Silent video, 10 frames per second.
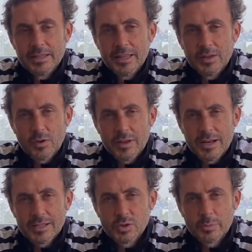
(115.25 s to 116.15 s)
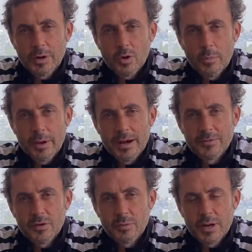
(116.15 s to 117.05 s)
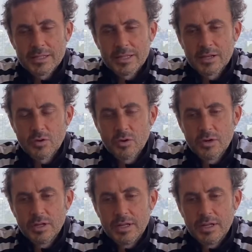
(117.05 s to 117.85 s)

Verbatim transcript: dentro de la Supercopa en la Fórmula 5.